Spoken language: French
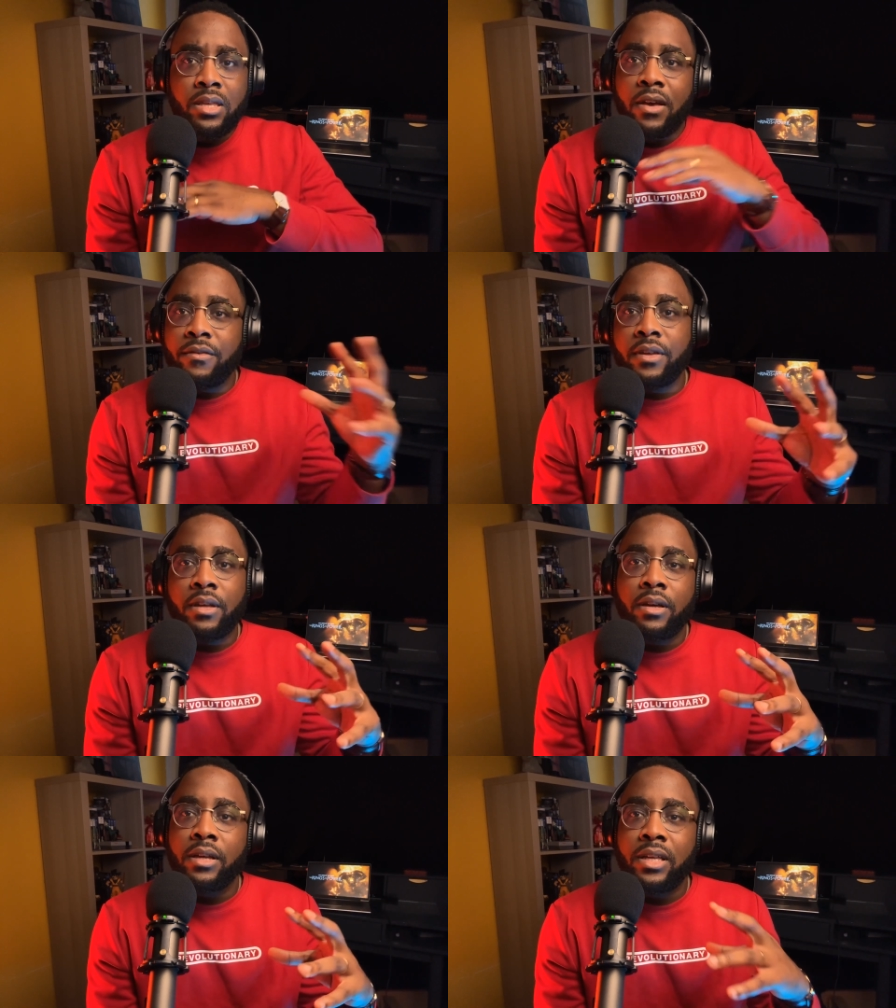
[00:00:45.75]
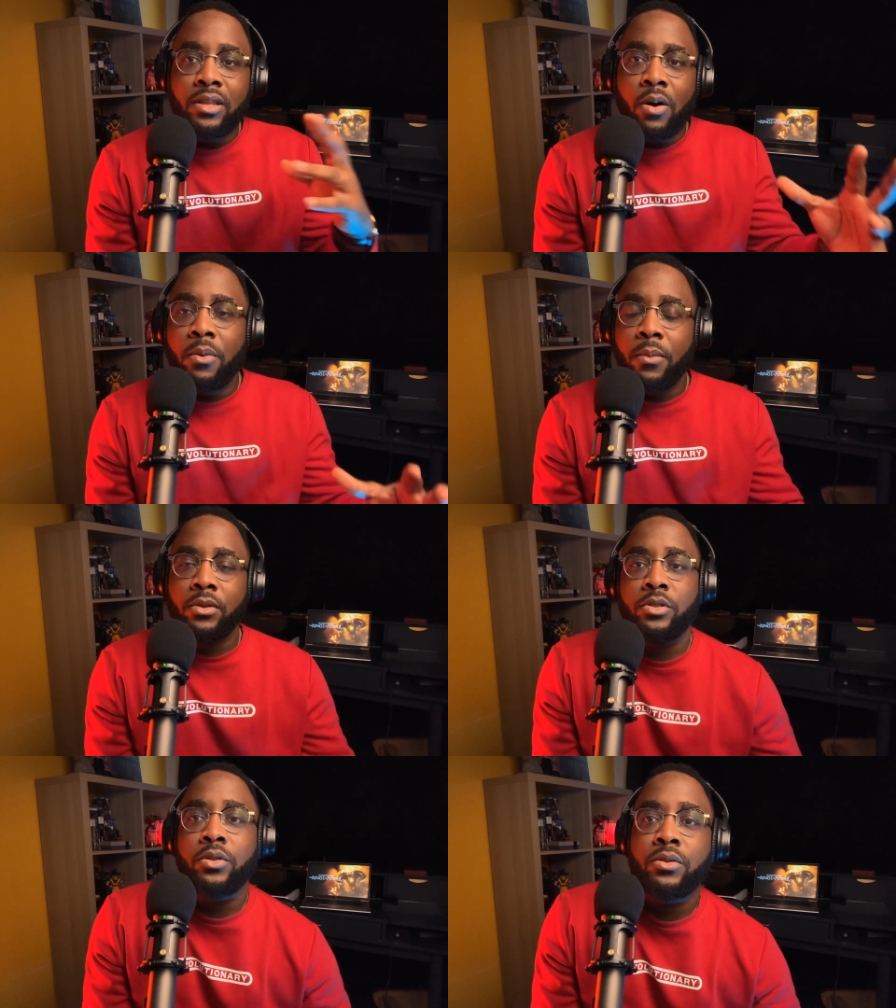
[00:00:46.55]
y avait
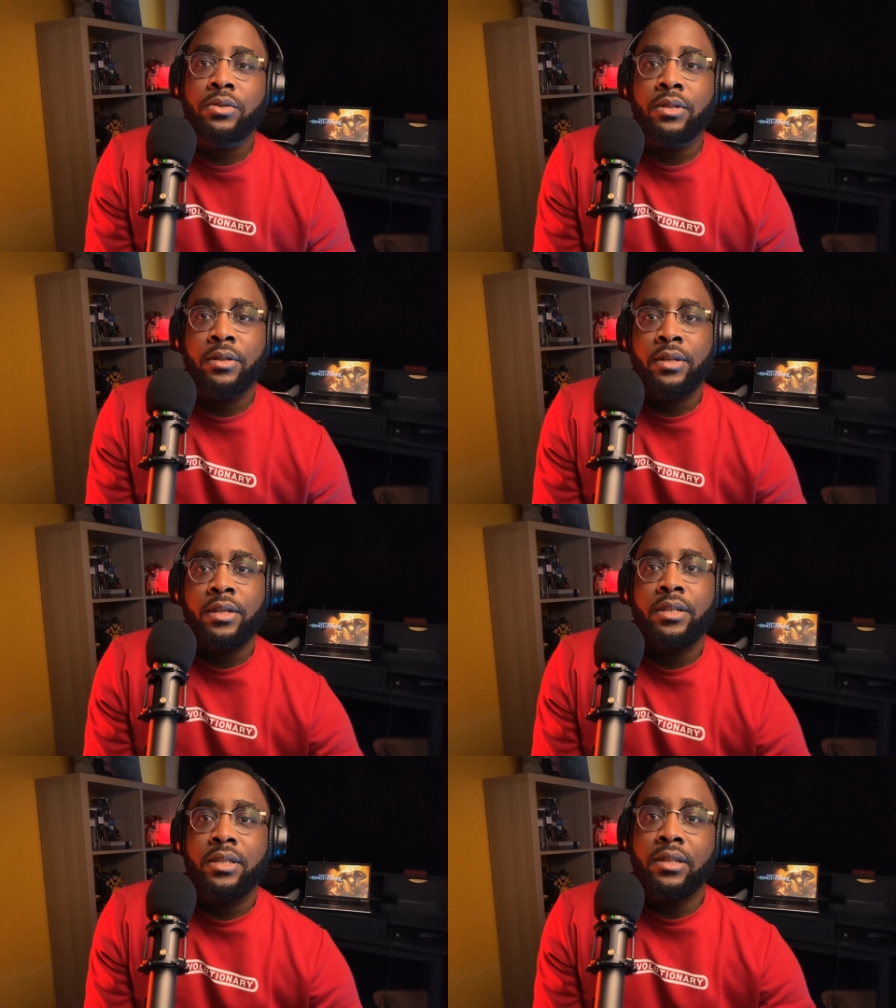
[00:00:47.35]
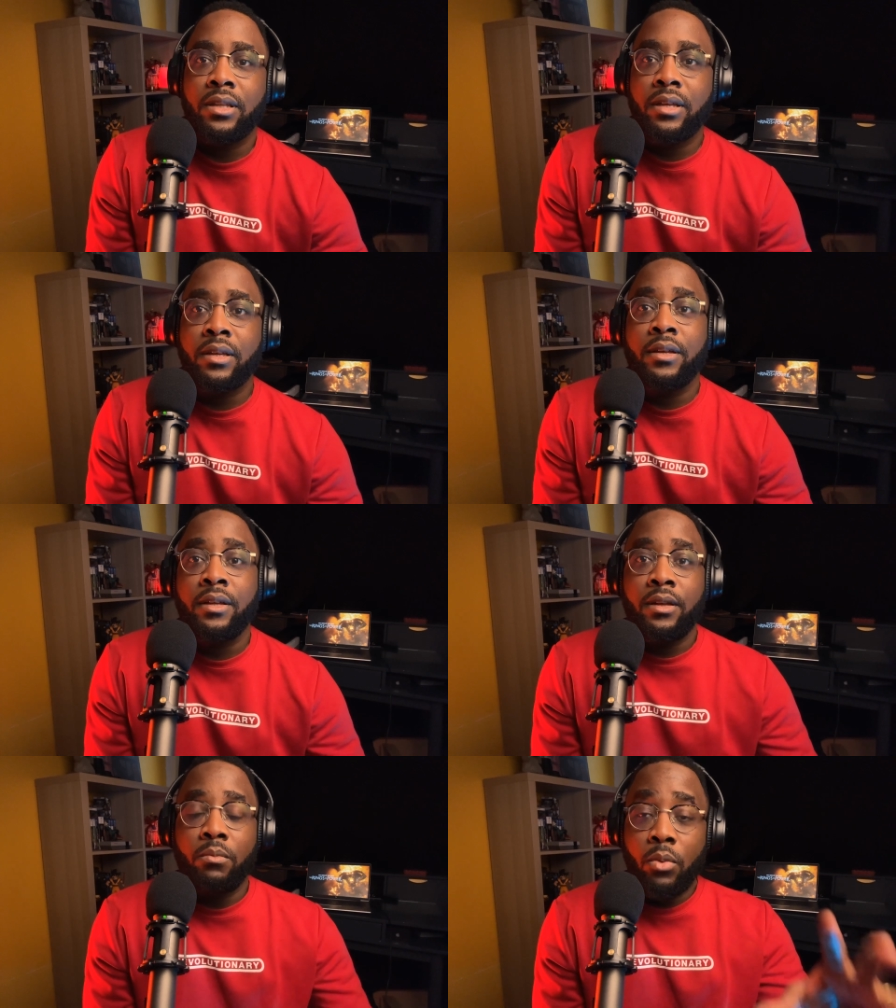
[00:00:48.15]
énormément de choses qui étaient
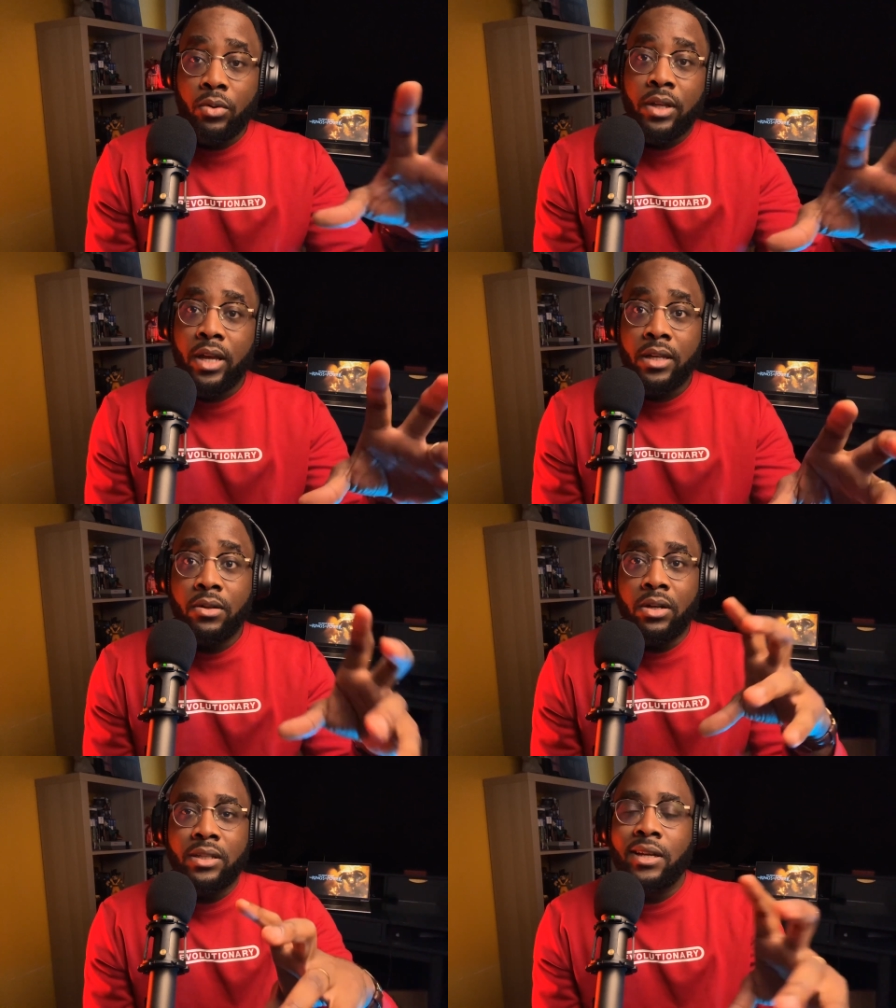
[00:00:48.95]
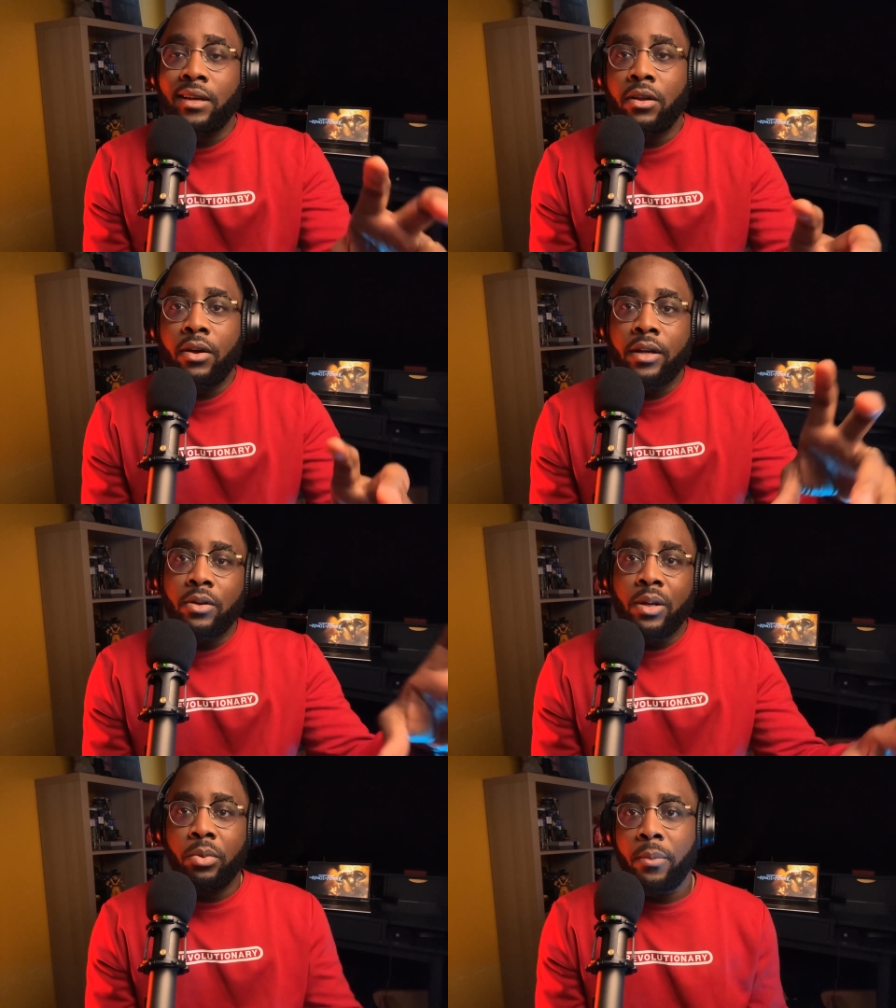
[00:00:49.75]
montrées dans les trailers et
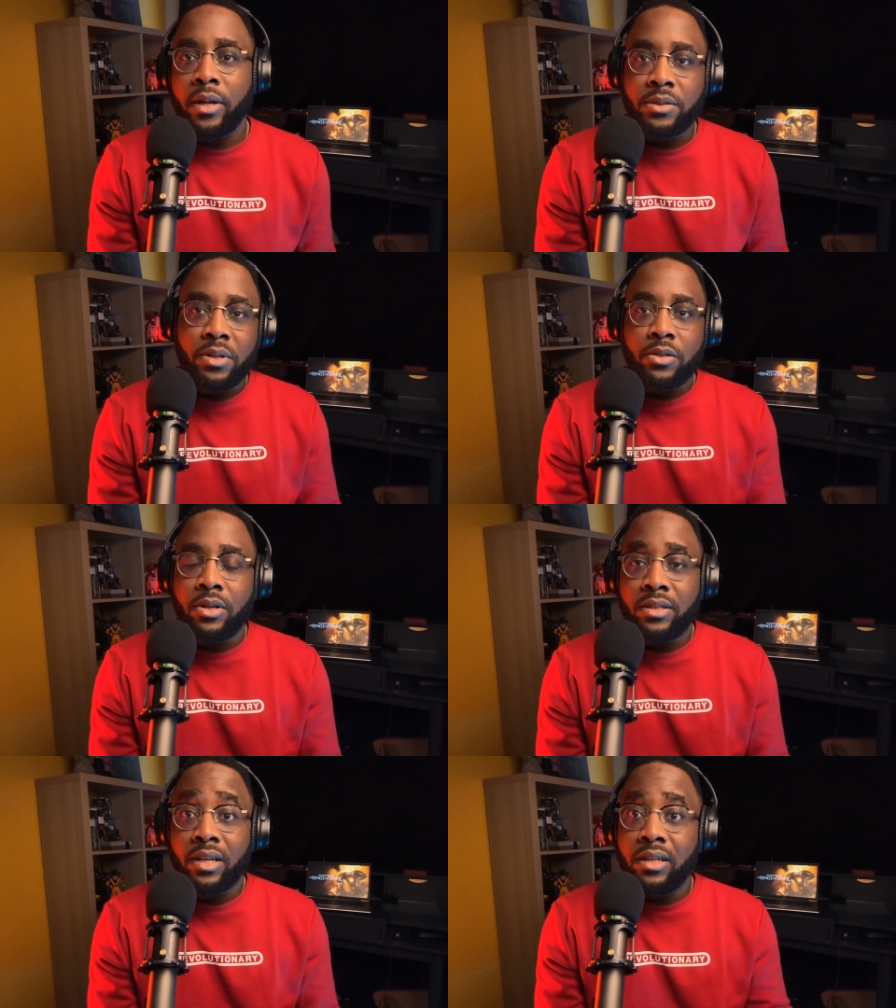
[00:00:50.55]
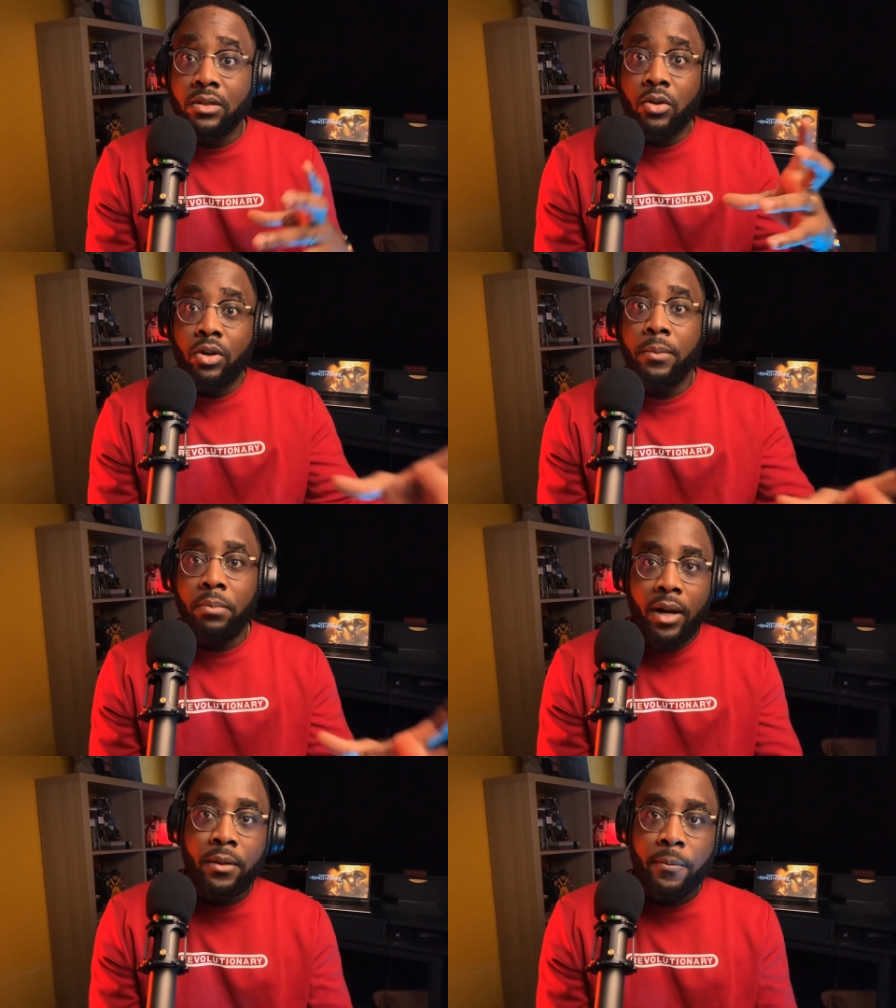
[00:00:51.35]
dans les premières images de la série qui ne collaient
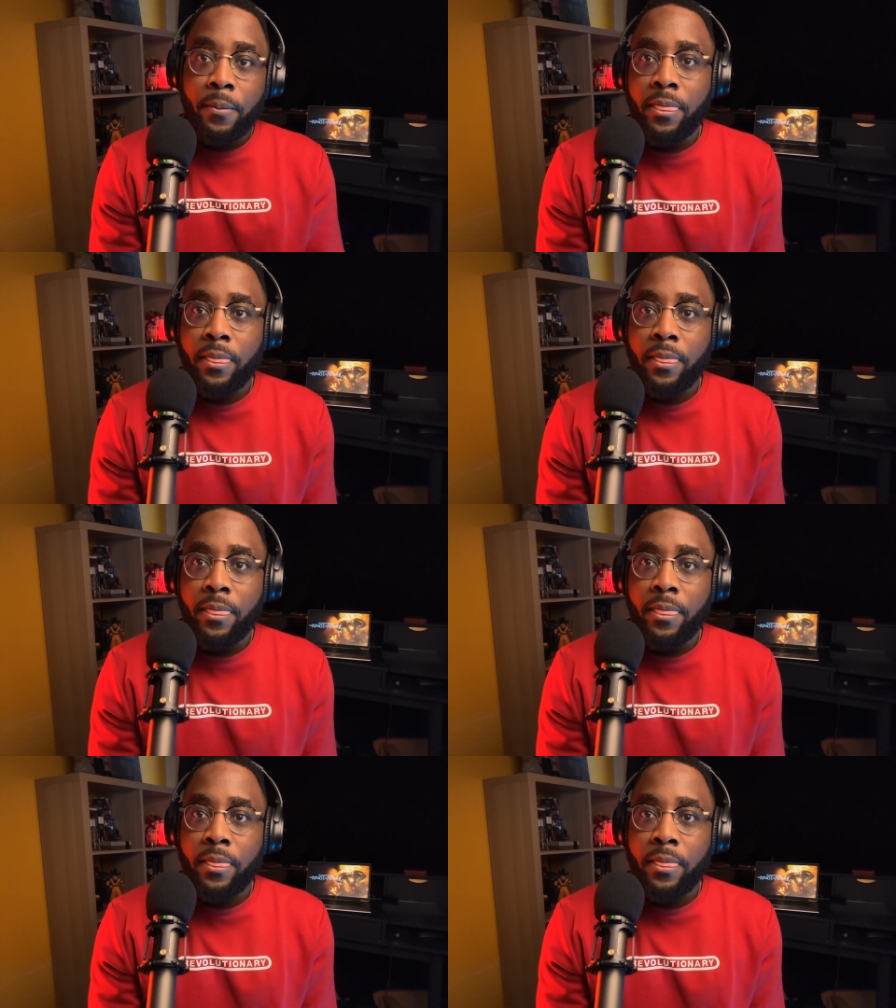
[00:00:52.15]
pas